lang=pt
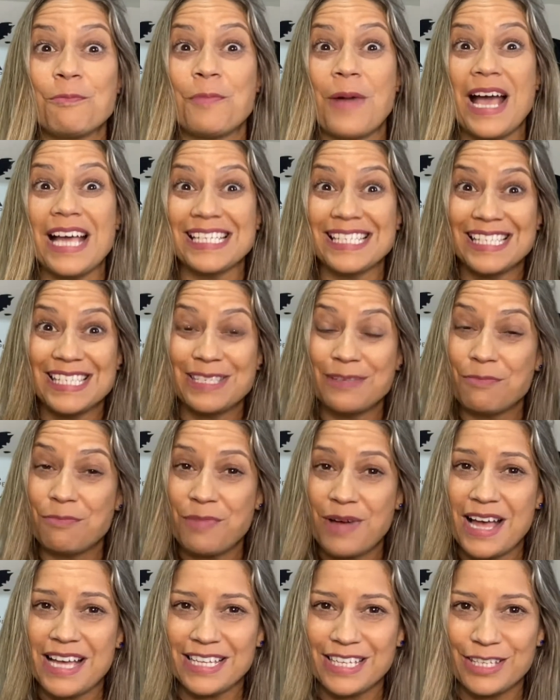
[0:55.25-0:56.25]

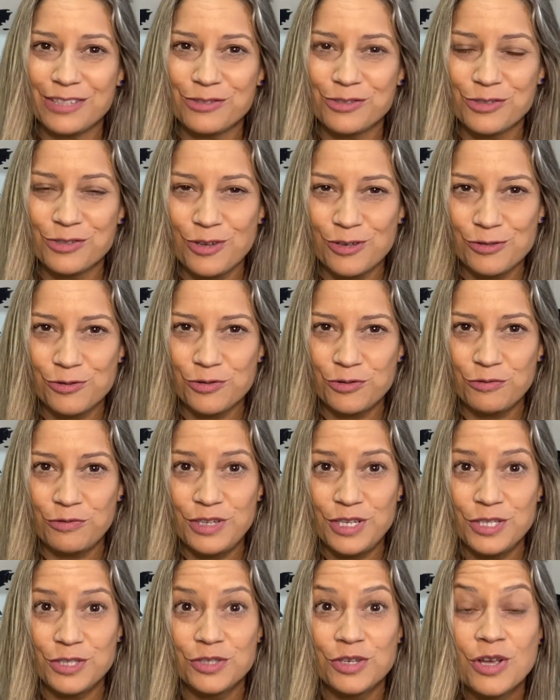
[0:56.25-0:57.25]
participar aqui dos nossos
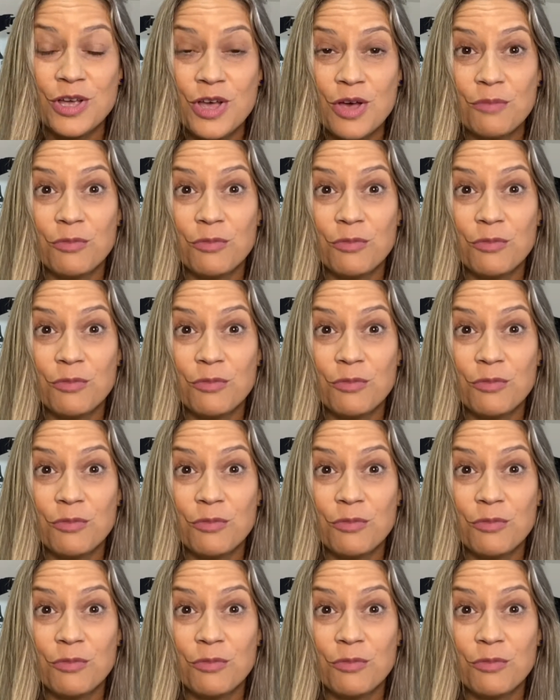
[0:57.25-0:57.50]
vídeos,